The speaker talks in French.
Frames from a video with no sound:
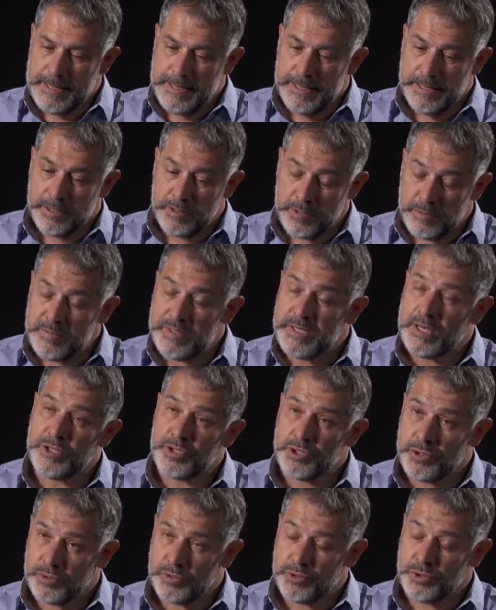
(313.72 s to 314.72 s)
Et comme ça
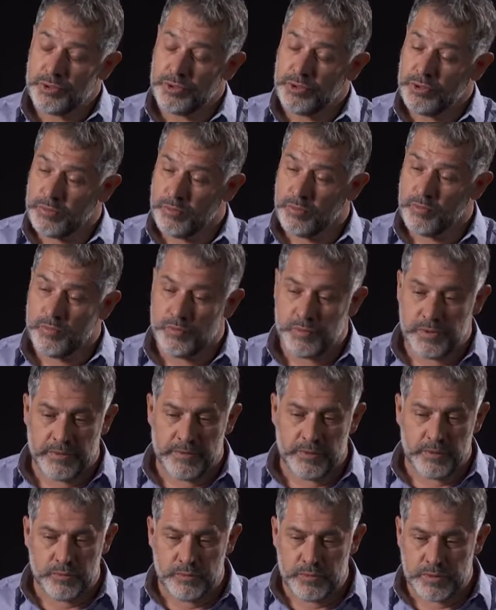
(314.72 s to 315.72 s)
change, comme vous
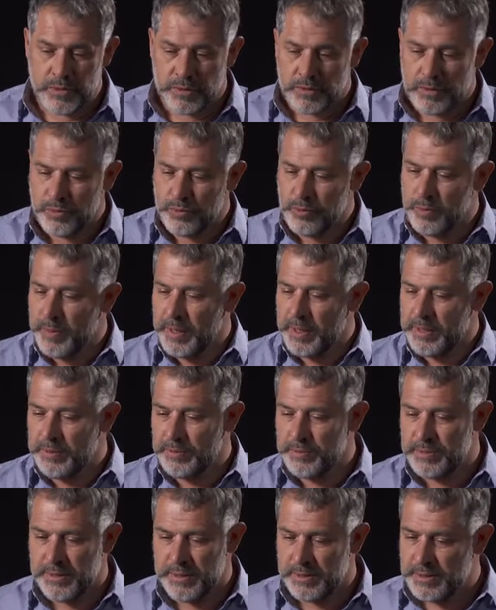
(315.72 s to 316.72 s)
avez tous entendu parler
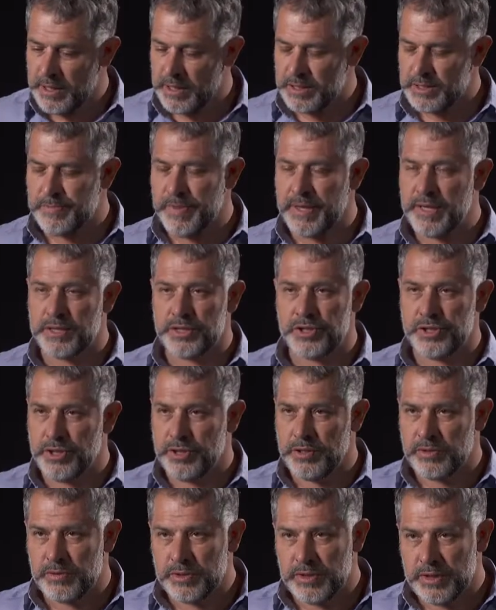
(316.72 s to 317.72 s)
de ces icebergs
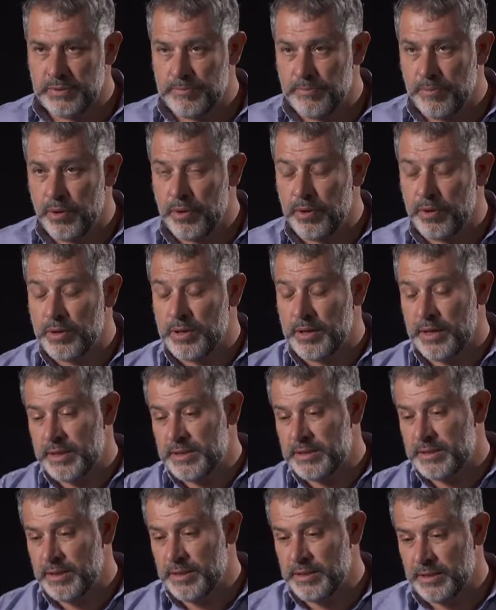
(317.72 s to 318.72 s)
géants qui bloquent
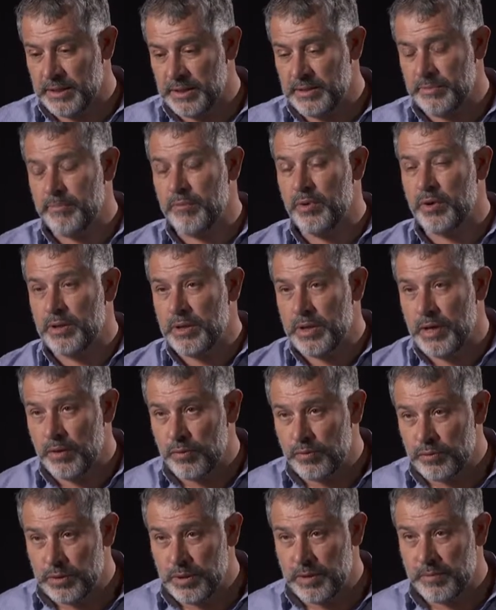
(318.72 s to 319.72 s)
l'accès, qui bloquent la
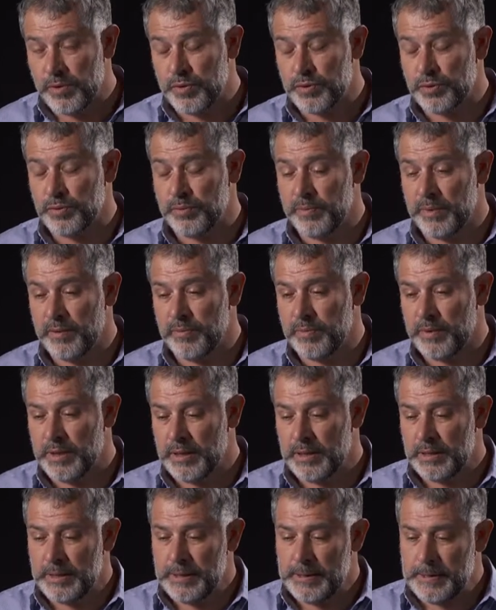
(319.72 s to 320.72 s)
route des manchots parfois,
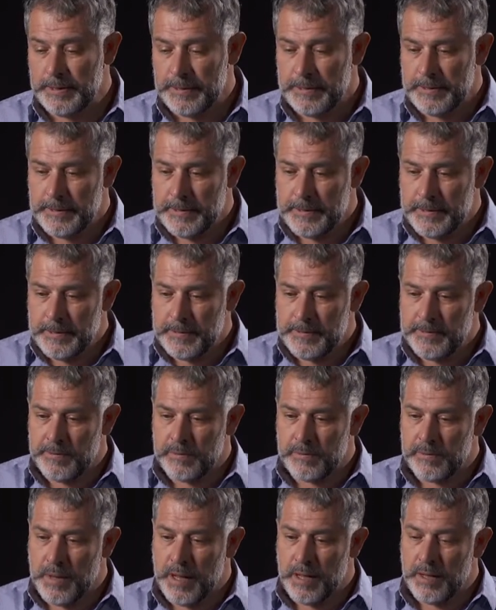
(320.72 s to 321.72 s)

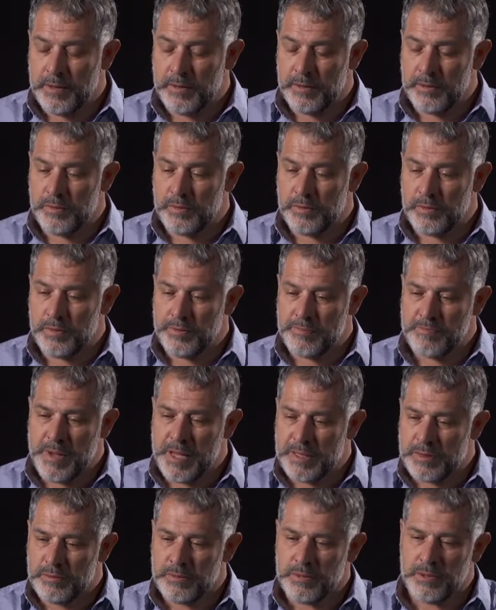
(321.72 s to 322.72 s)
on a euh,
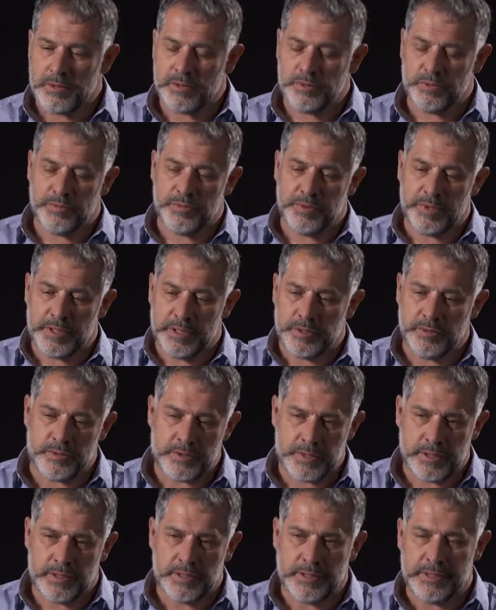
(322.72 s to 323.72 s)
maintenant, depuis quelques
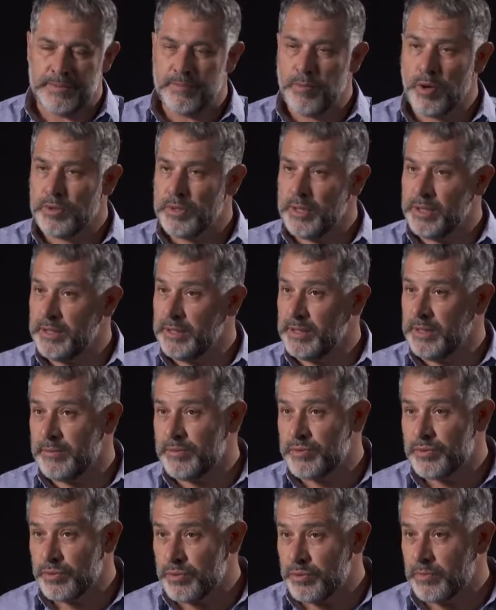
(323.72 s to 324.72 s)
années, des mortalités
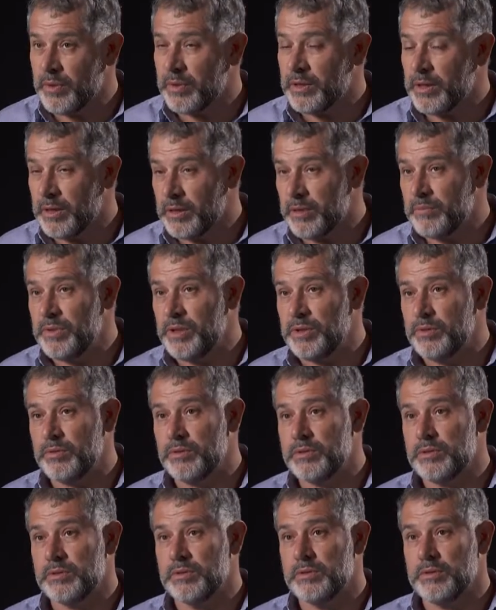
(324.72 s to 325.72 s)
absolument
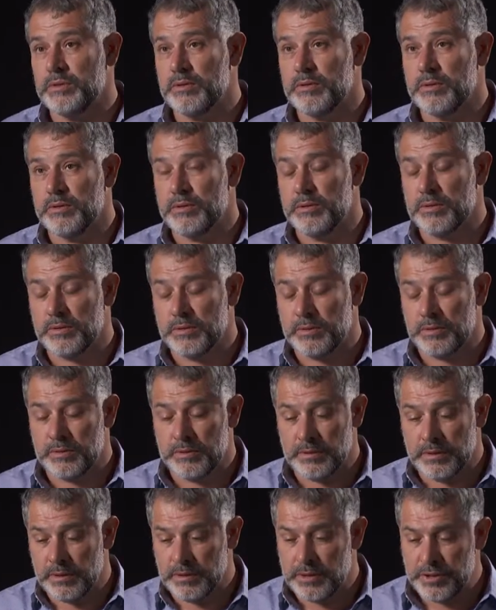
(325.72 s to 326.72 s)
calamiteuses euh,
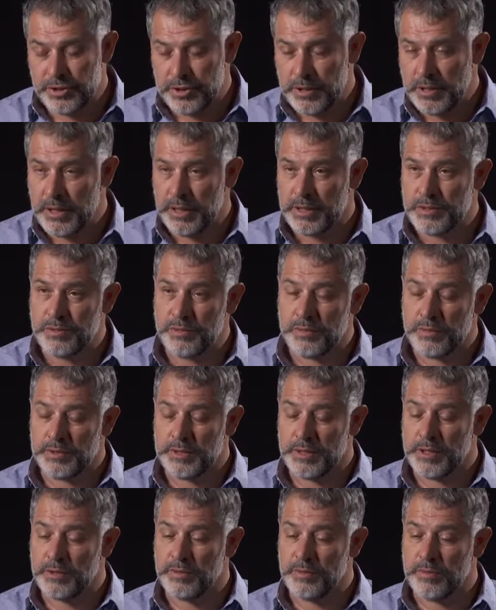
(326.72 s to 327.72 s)
dans des générations
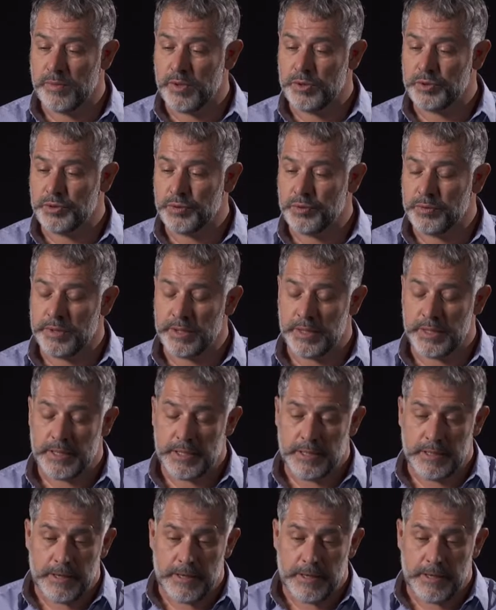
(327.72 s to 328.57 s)
entières de manchots. Et